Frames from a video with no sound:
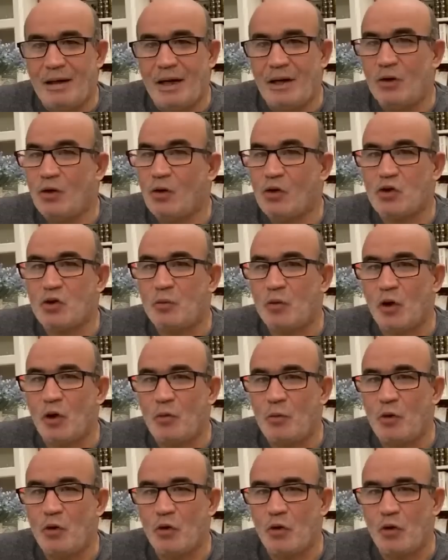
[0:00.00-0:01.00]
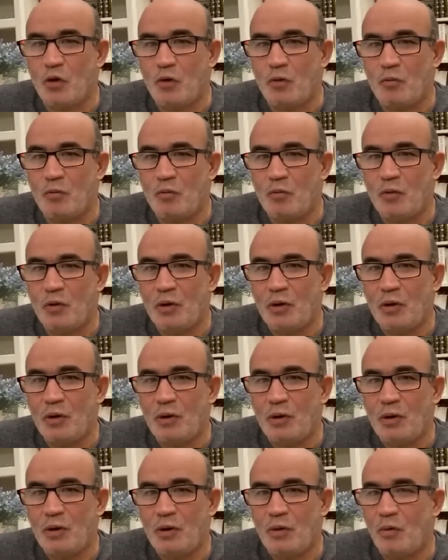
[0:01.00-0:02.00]
أن يخرجوا من قبورهم
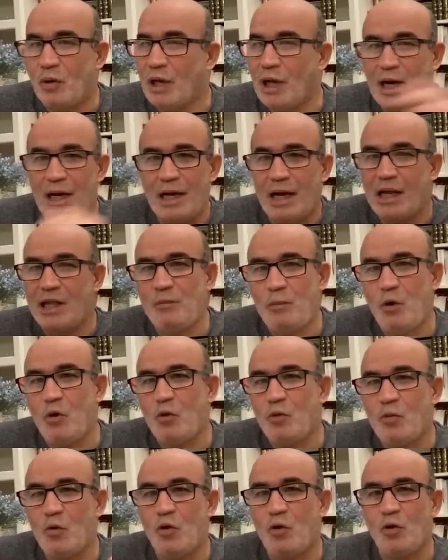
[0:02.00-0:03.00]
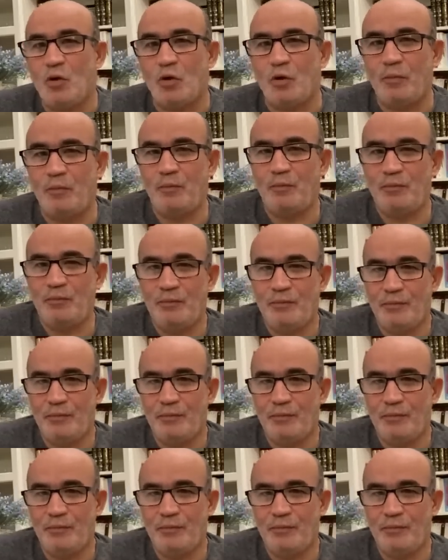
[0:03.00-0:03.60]
والله لا يذبحوكم كلكم